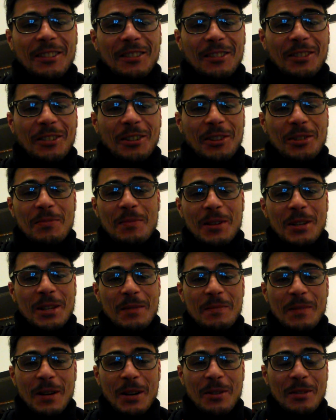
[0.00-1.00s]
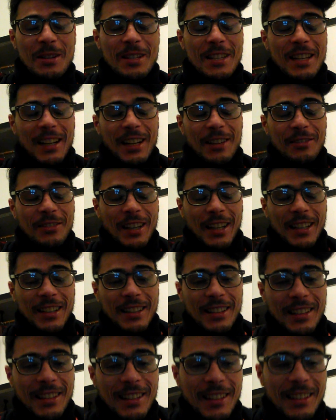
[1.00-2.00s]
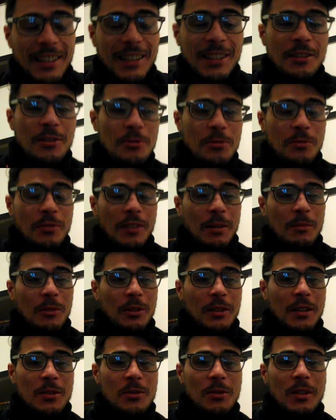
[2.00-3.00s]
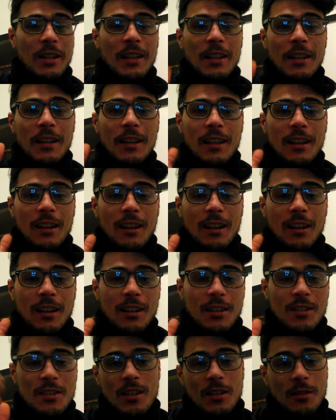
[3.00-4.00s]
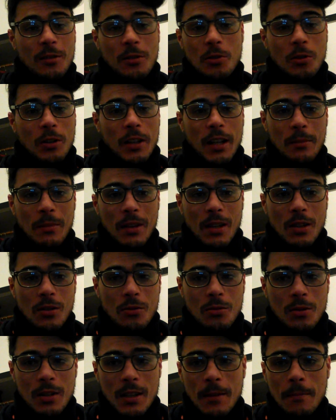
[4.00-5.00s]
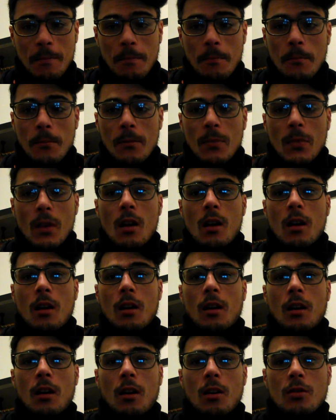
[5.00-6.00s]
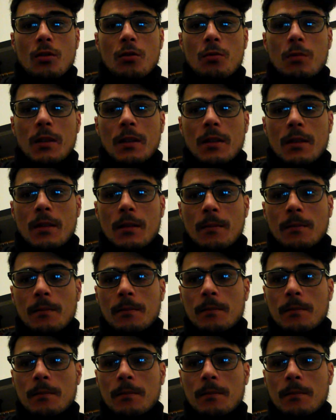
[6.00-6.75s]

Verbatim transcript: Franchement, je sais pas quoi dire. La vérité, je suis vraiment désolé. Euh, je, tenais à m'excuser. ensuite,